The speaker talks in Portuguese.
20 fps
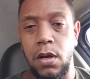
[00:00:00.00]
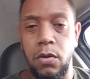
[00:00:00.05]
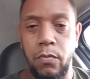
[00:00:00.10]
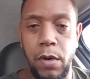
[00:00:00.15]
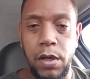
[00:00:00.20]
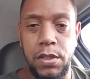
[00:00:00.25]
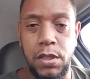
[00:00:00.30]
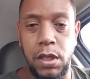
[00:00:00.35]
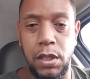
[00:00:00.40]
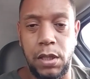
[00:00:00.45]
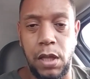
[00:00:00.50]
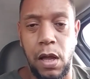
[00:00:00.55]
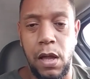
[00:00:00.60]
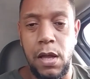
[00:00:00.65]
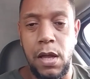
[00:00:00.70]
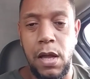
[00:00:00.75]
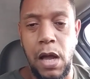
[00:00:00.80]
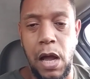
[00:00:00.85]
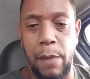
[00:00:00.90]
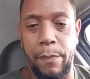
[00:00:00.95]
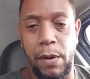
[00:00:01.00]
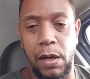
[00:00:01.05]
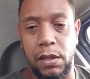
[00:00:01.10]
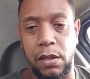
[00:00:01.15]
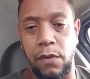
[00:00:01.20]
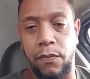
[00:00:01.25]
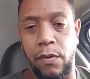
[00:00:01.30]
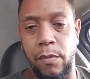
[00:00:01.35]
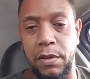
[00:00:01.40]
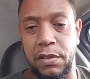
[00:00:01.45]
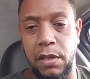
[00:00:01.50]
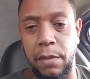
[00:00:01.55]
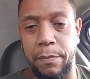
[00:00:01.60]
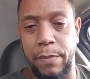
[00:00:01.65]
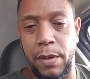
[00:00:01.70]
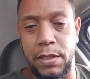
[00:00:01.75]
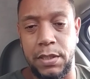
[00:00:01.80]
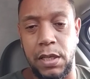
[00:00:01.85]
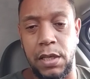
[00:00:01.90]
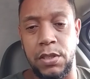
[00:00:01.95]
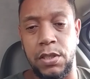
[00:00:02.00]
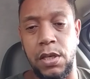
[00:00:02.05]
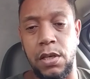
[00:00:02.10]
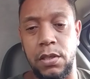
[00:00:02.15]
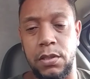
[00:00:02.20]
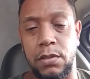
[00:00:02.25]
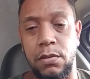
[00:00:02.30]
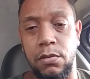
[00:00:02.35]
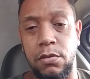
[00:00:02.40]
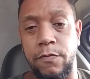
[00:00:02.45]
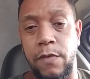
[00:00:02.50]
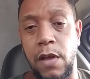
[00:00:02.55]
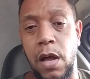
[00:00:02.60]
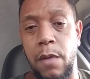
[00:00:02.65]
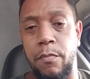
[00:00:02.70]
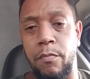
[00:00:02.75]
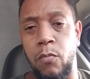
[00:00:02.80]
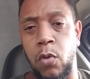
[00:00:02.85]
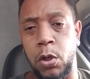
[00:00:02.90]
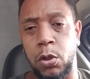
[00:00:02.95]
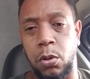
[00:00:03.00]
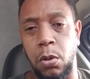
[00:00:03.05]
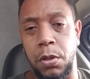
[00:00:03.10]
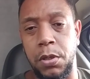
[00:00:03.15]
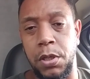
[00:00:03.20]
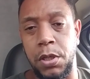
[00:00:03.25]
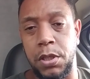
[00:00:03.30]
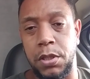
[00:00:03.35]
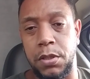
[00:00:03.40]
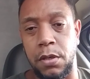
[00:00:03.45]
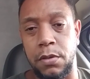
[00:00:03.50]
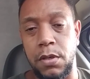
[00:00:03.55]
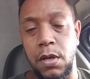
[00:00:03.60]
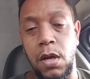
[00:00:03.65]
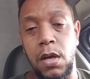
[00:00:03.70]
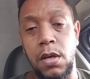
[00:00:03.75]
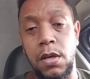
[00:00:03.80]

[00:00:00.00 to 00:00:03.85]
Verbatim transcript: Não adianta a plataforma ter passageiros se não tiver motorista.